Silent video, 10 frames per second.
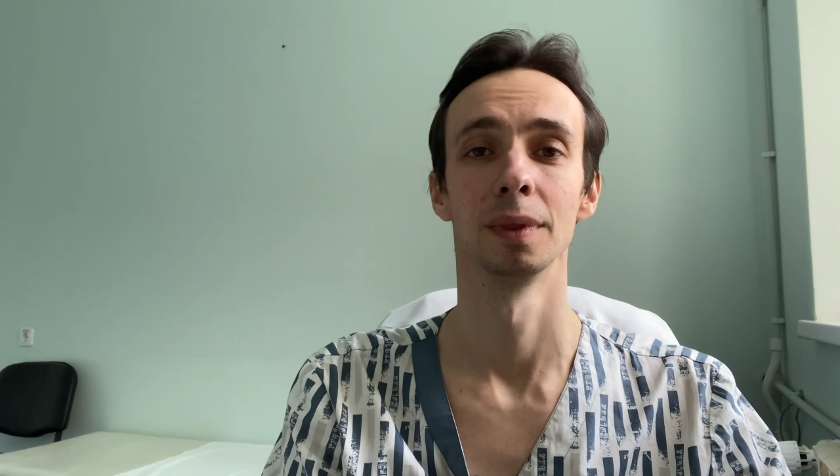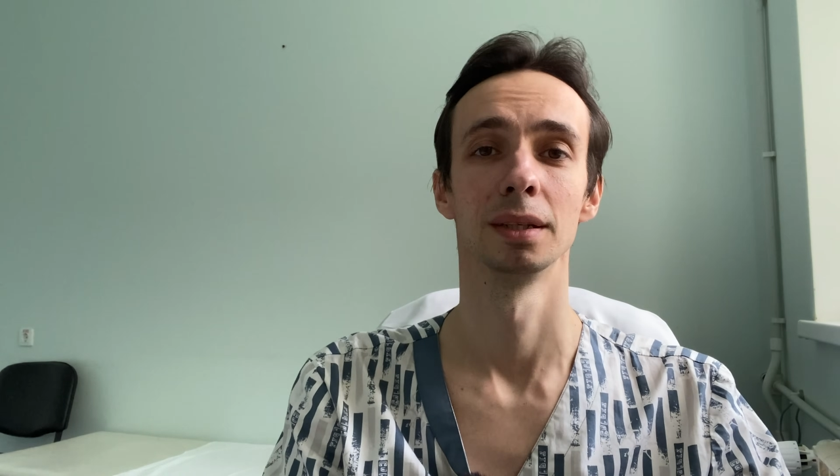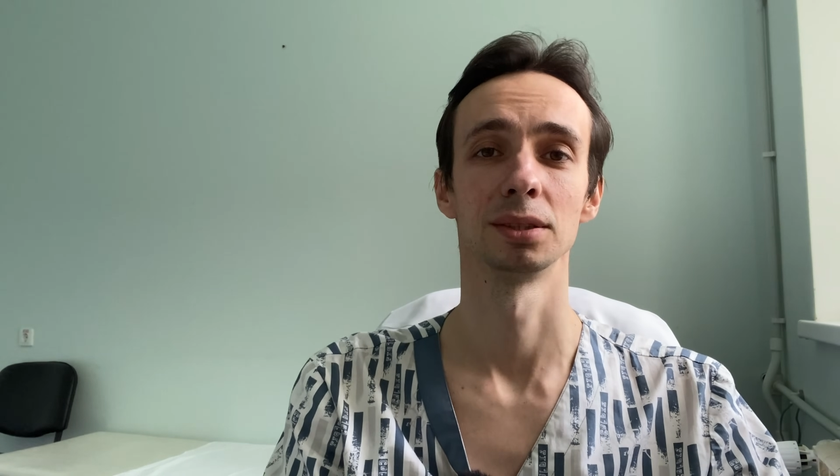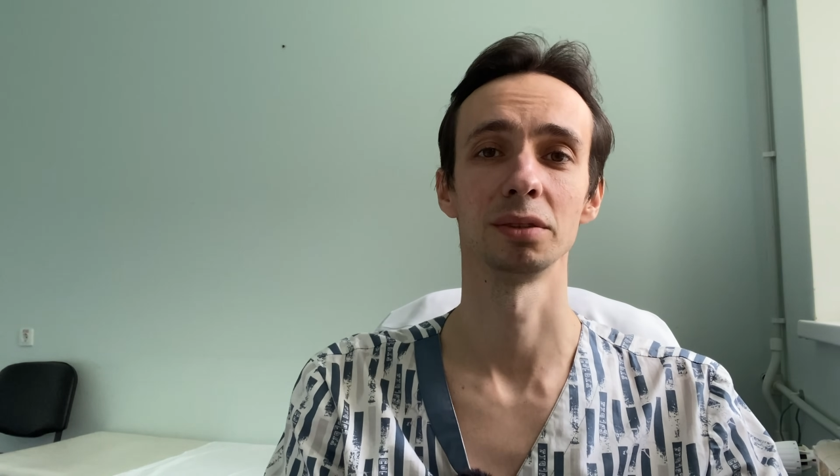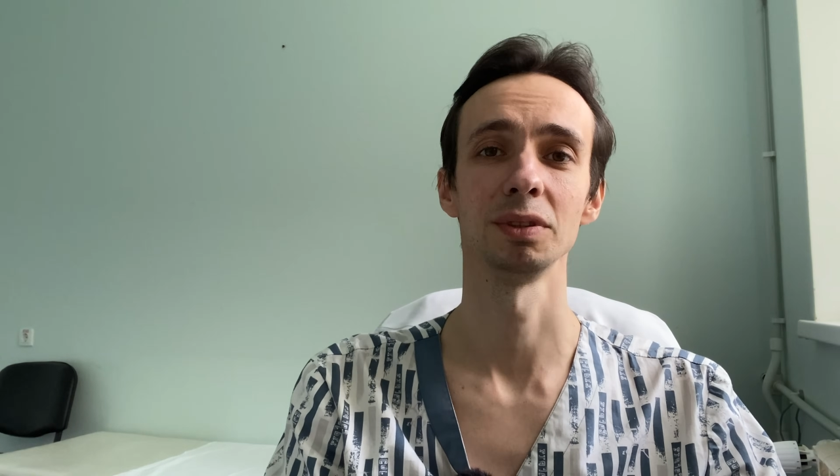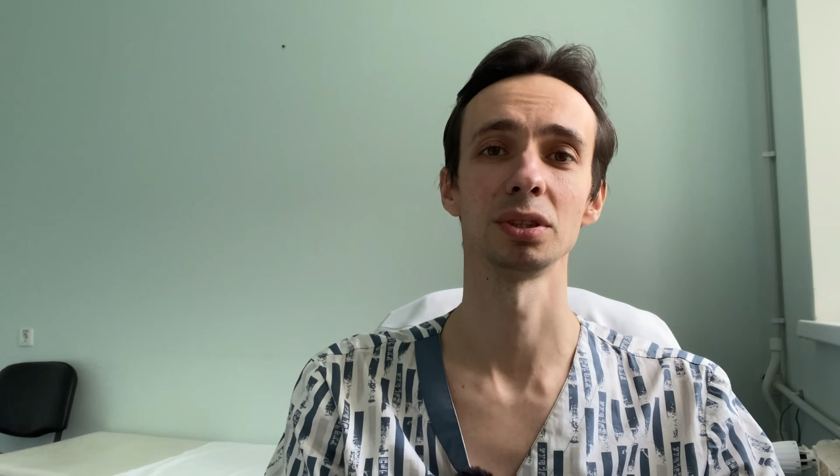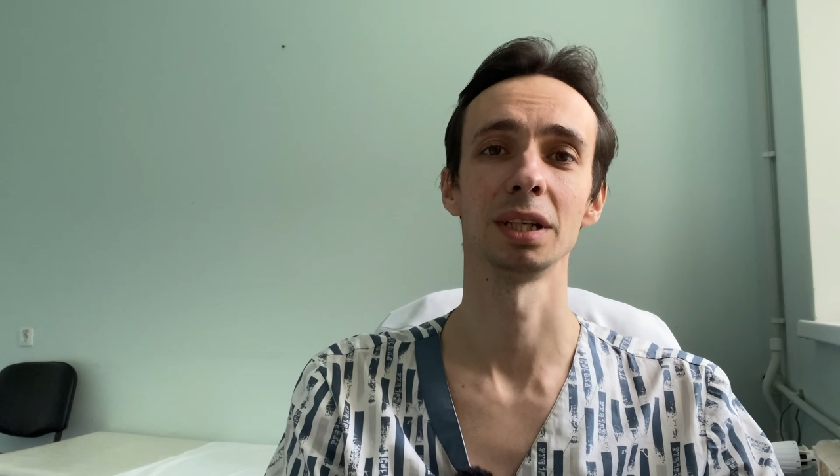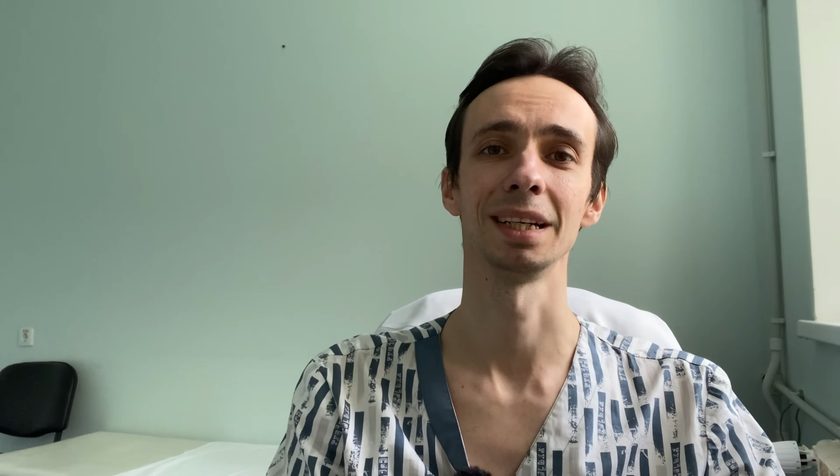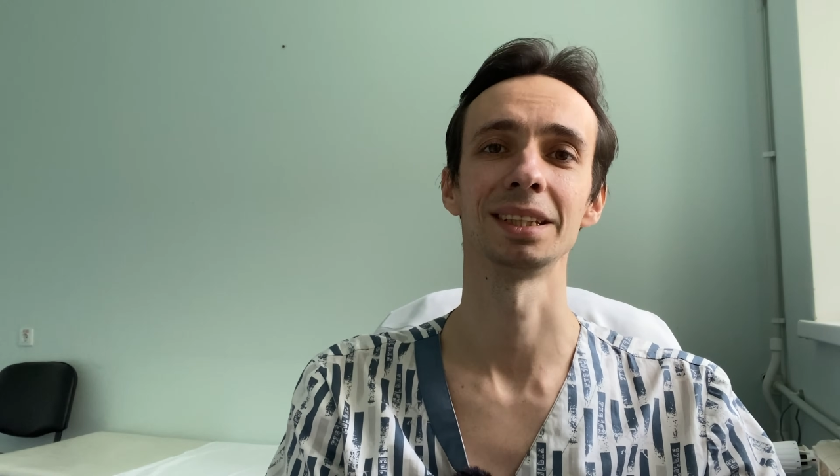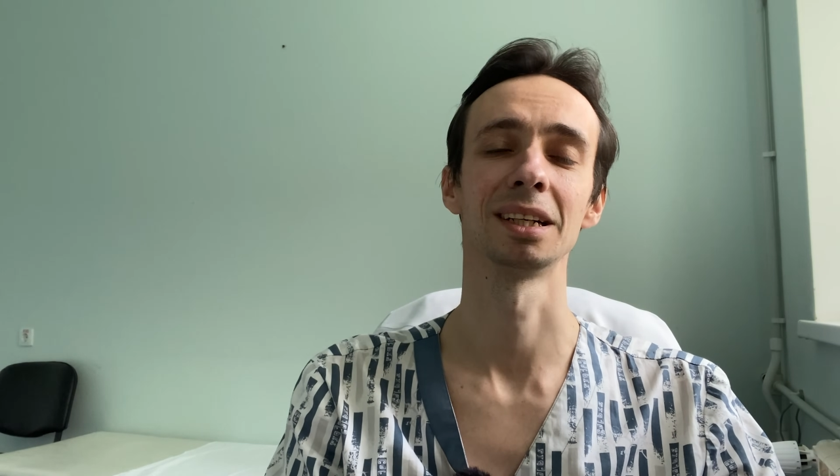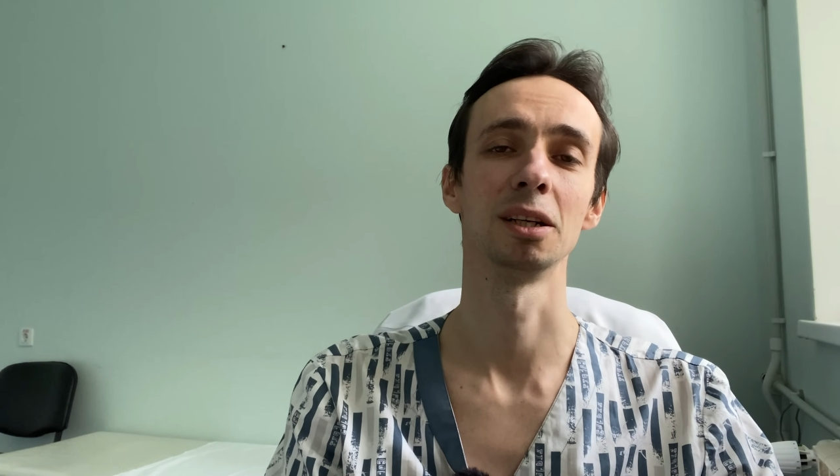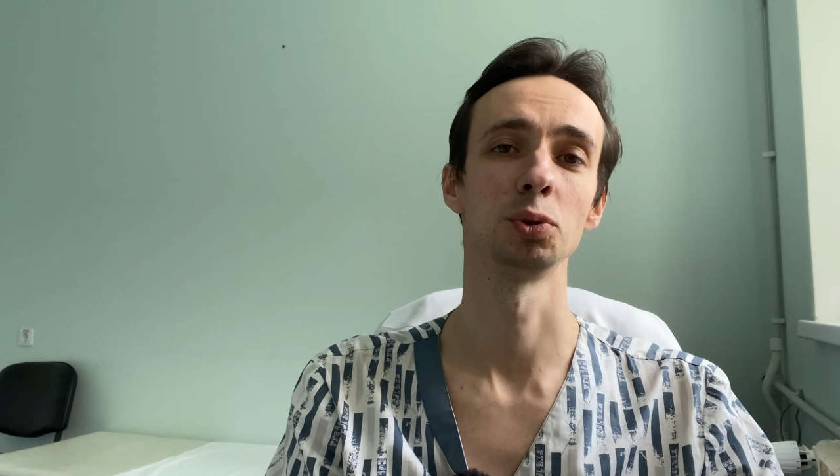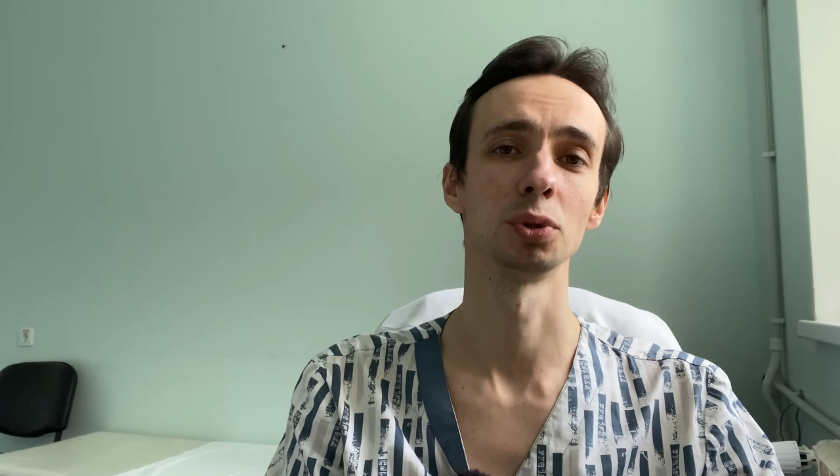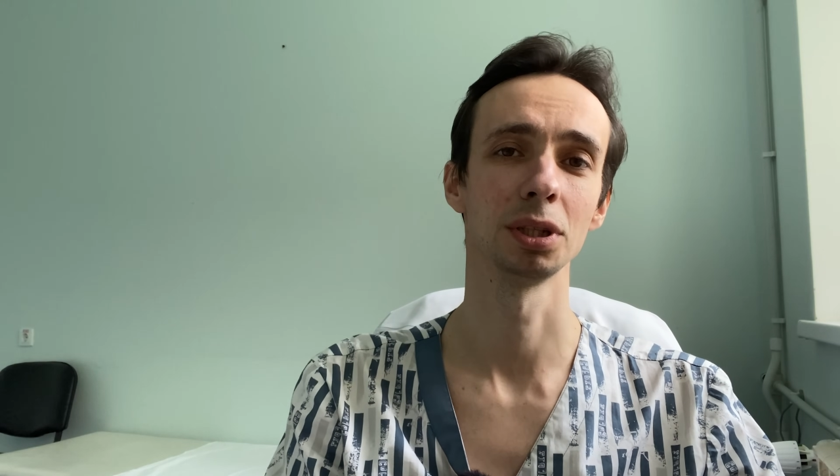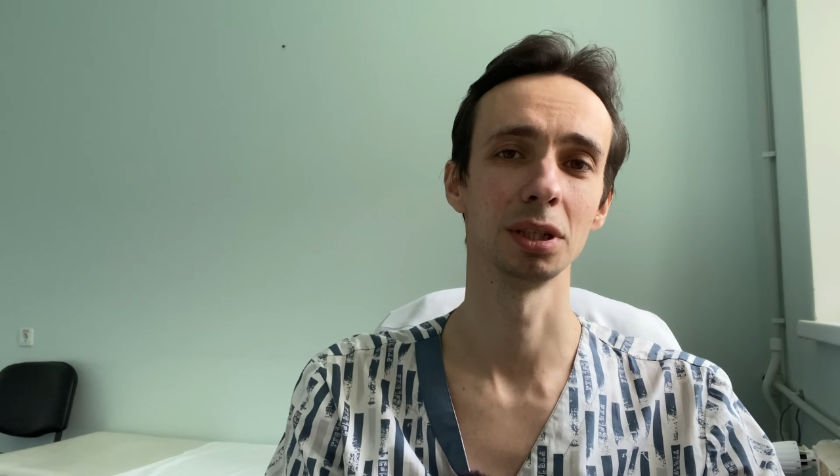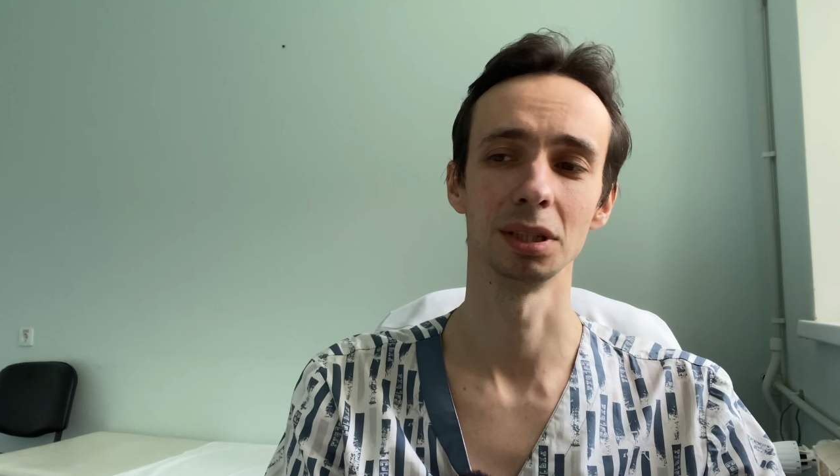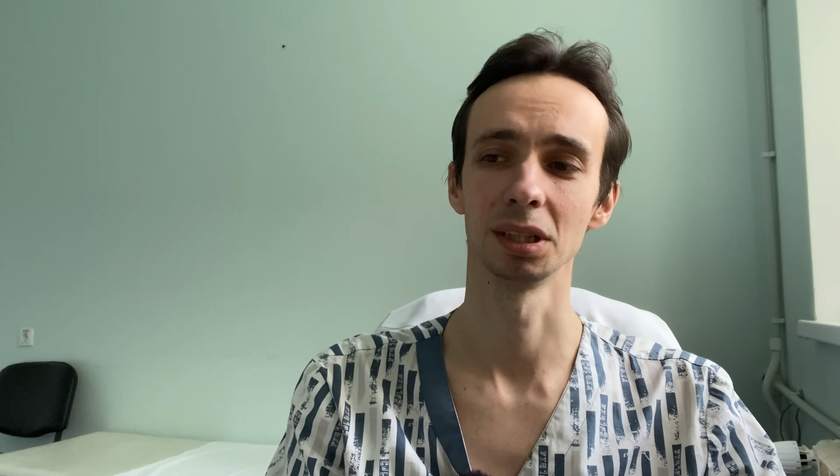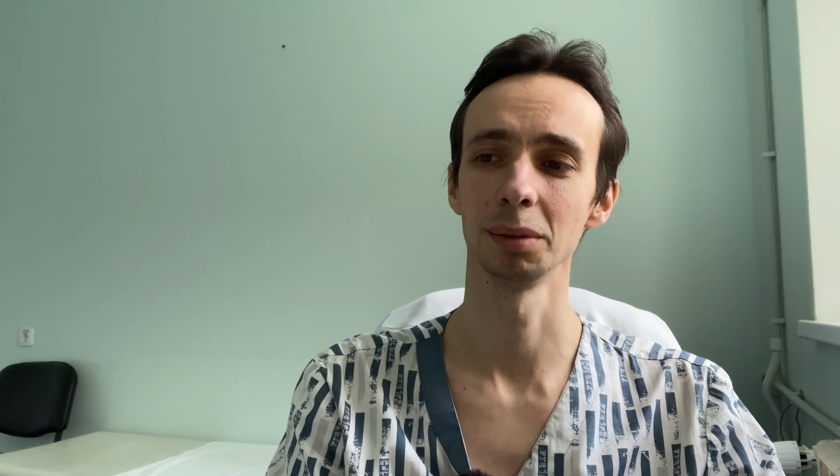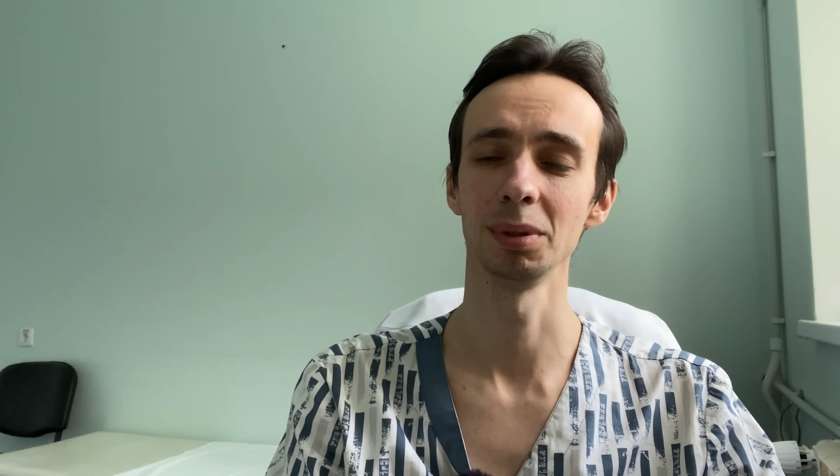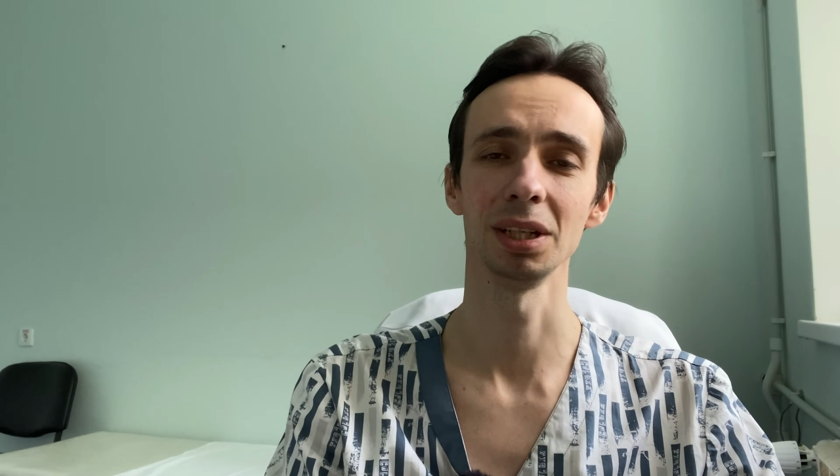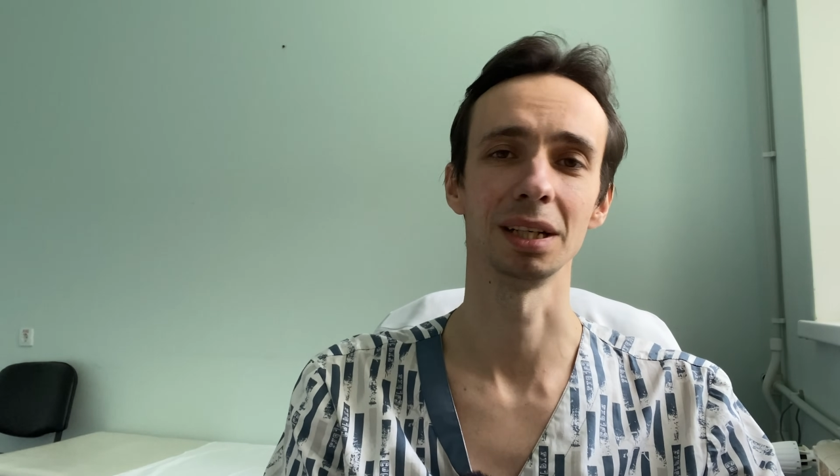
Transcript: Соответственно, это галлюциногенные грибы,